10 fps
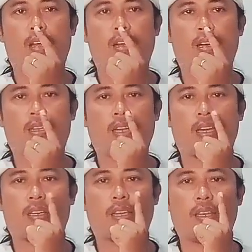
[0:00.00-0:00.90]
E,
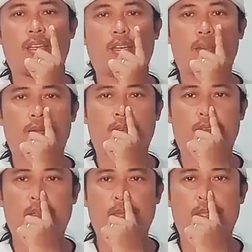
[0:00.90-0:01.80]
tangan kiri kalau
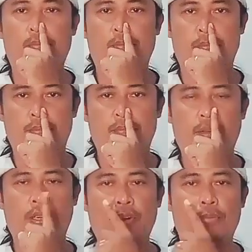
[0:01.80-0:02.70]
ini
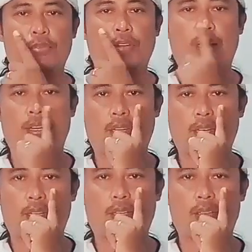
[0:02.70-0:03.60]
menghirup udara
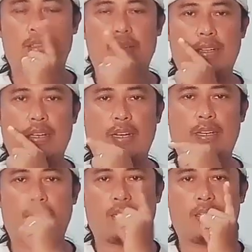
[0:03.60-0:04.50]
dari
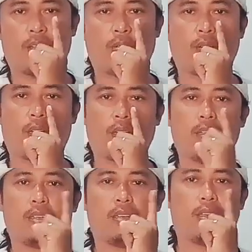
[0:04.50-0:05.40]
kanan, hidung
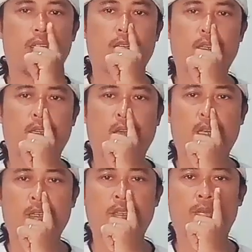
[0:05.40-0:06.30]
kanan, ini
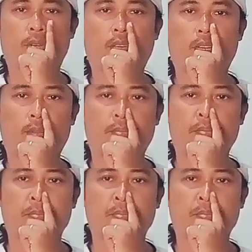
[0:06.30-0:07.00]
tekan hidung kiri.